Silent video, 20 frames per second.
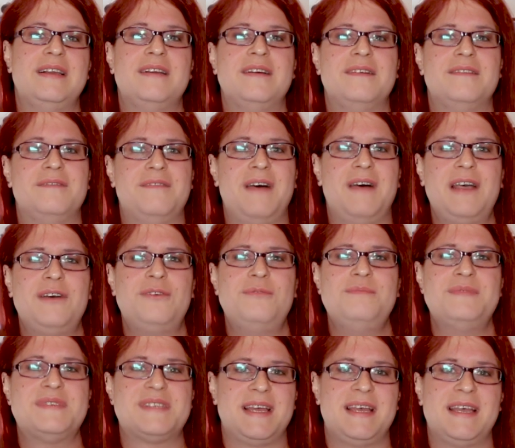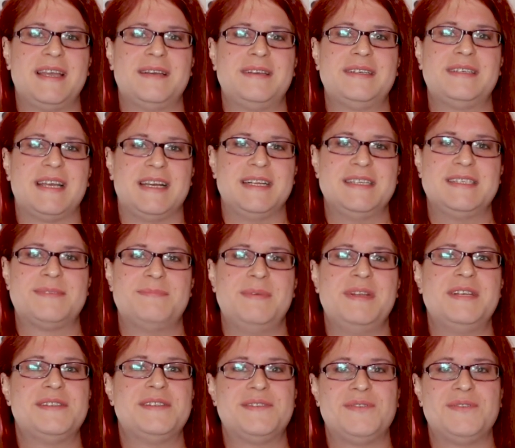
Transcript: Warum sagen Transmenschen